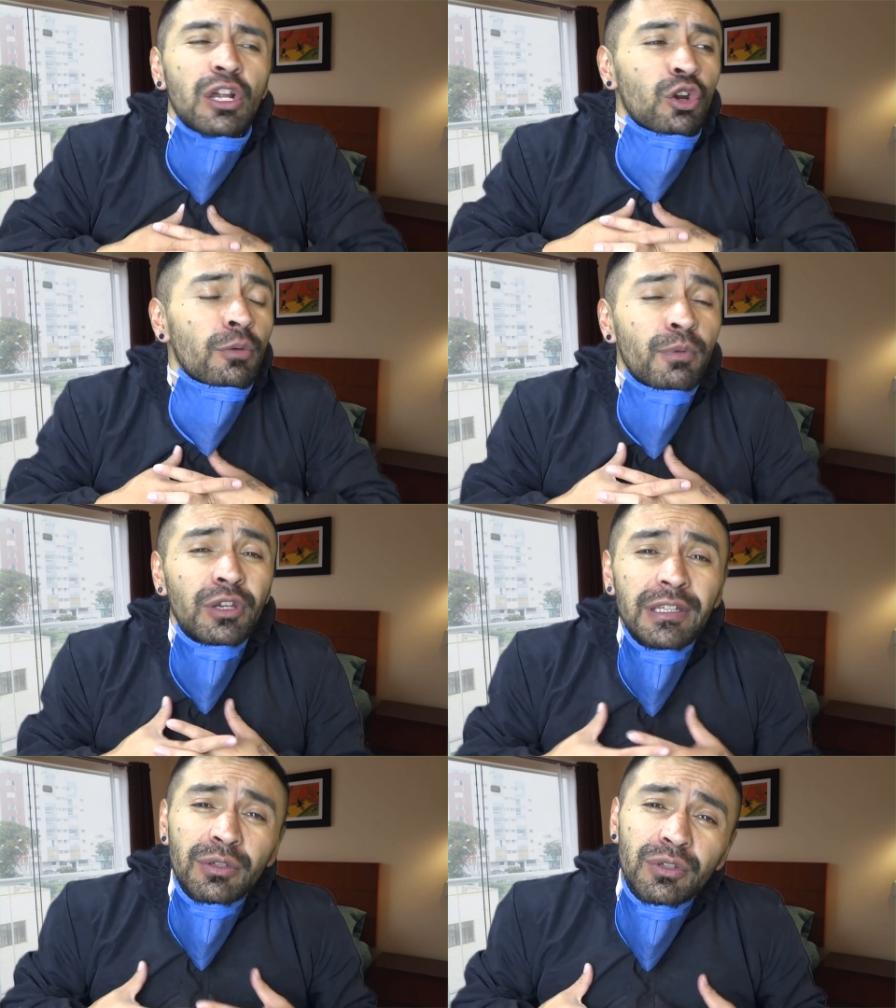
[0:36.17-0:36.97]
Lo
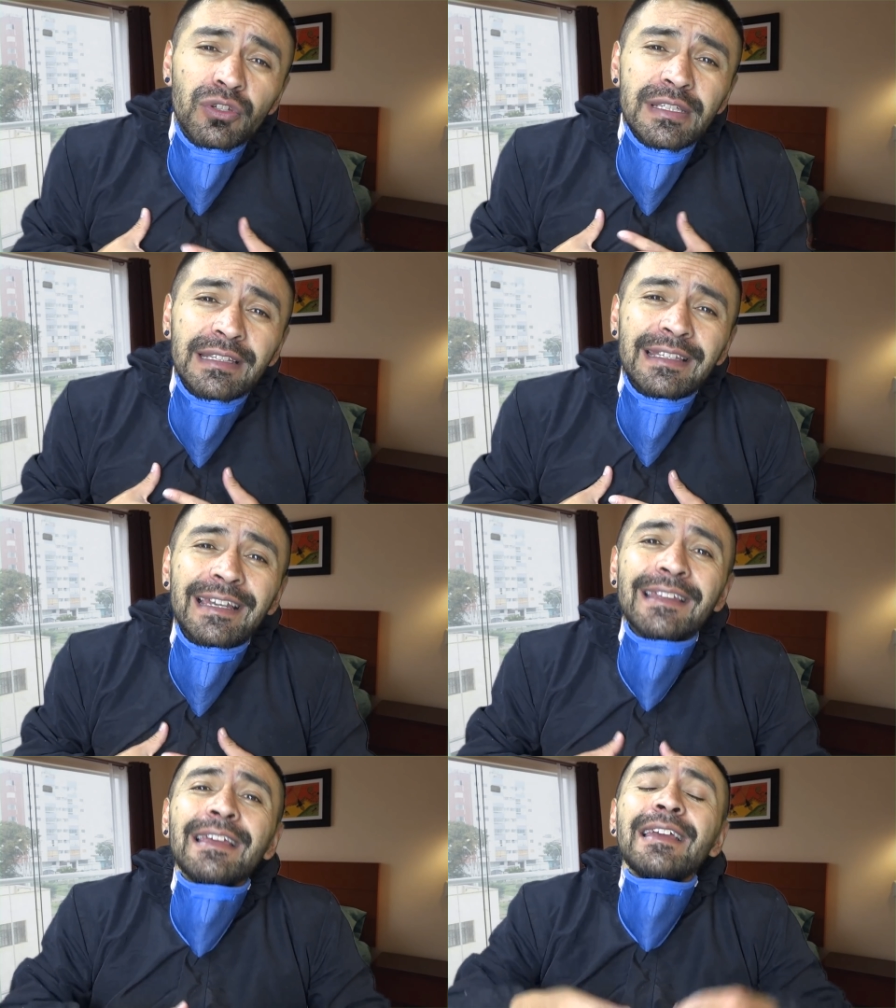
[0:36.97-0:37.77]
poquito que uno se
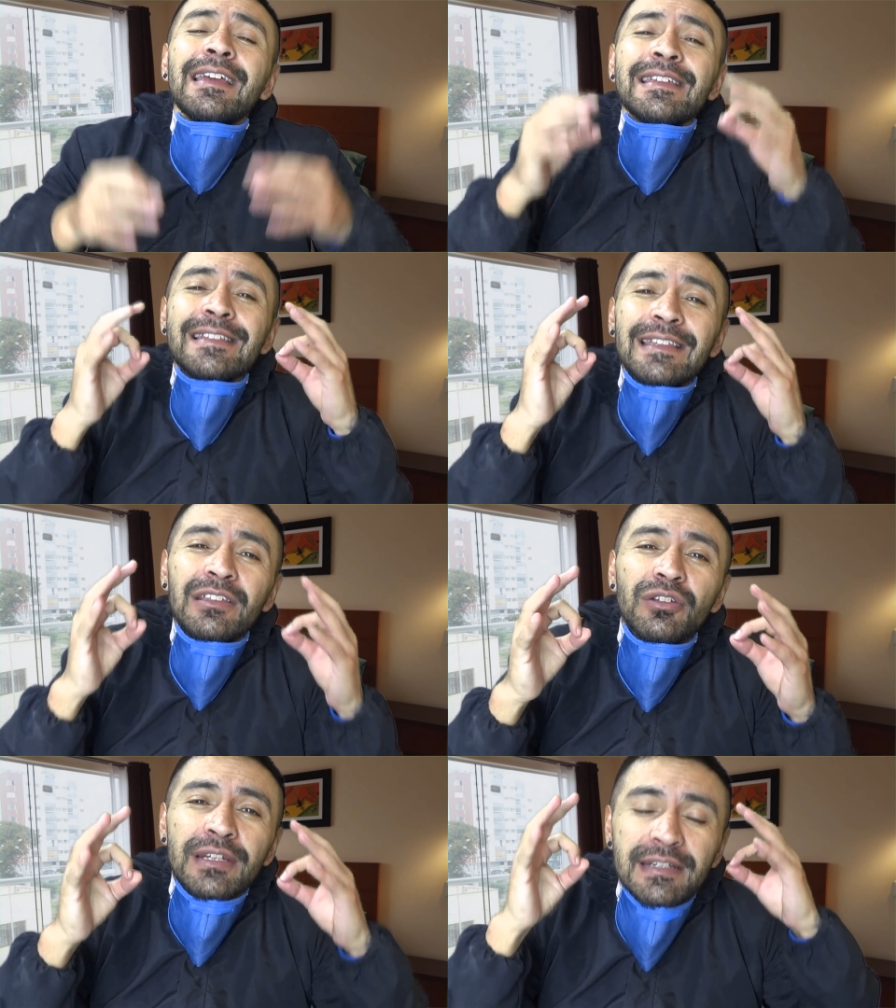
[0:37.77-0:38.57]
tiene es
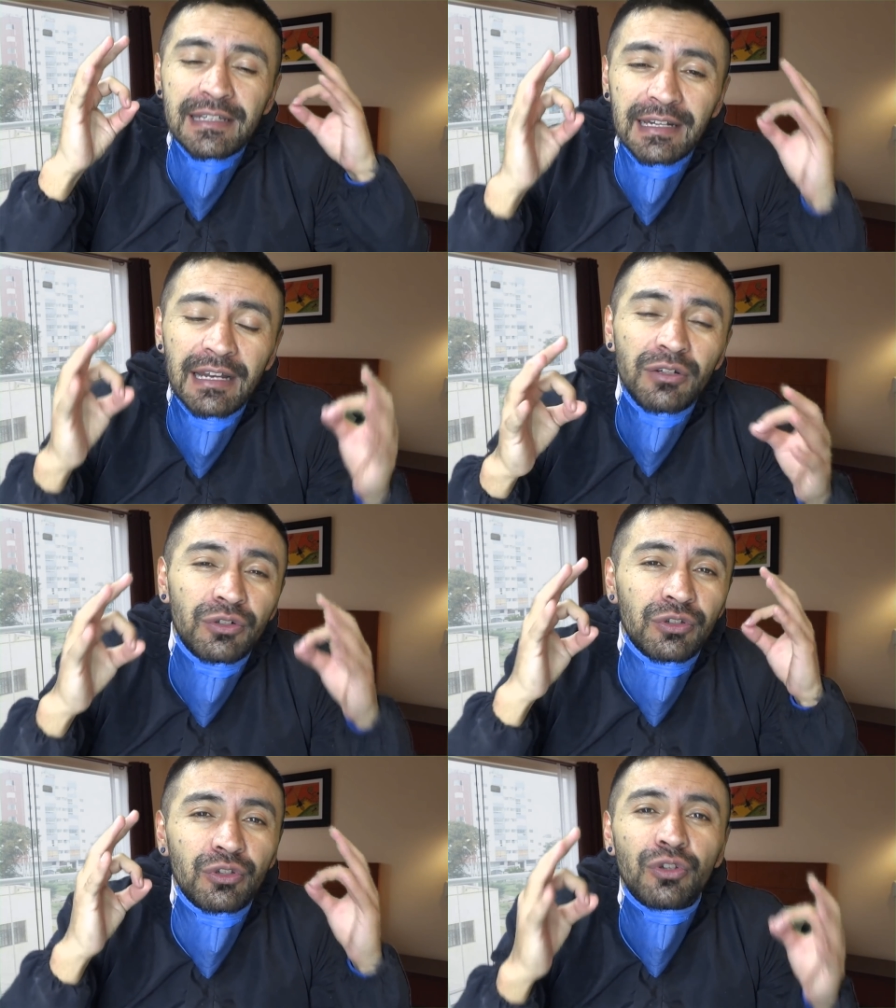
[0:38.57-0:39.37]
lindo entregar
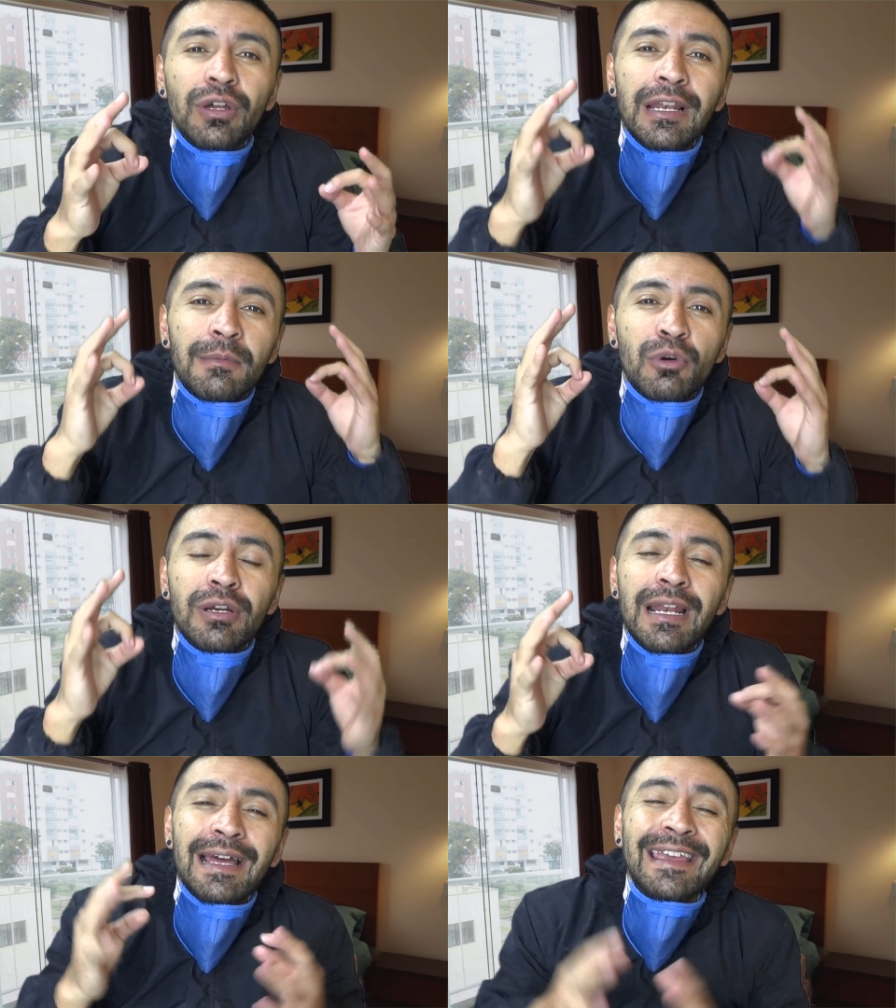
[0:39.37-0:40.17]
con todo el amor
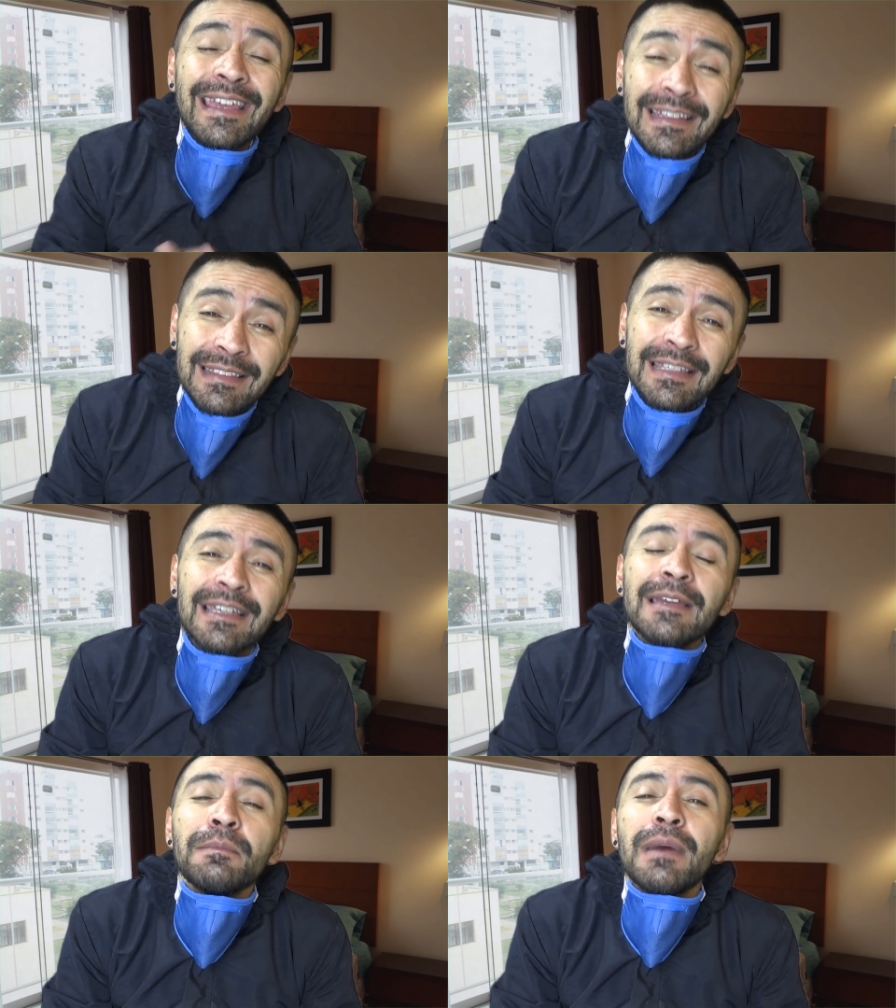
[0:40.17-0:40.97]
a la gente
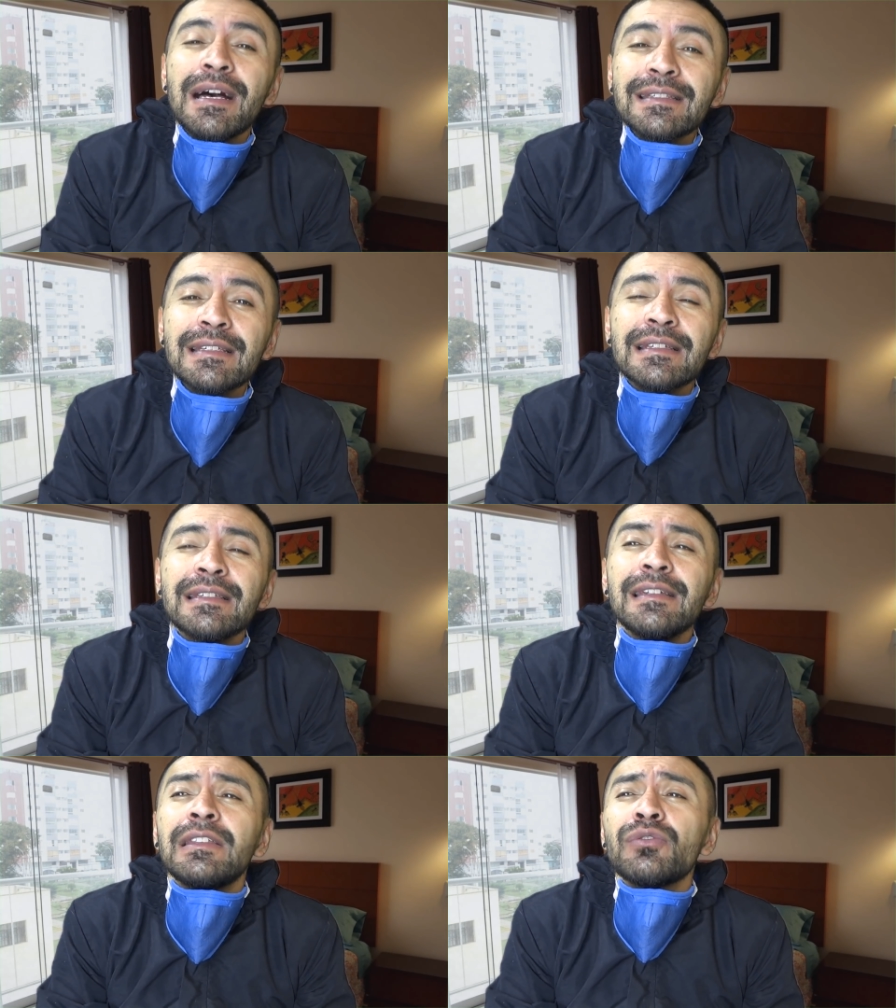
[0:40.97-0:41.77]
que más necesita.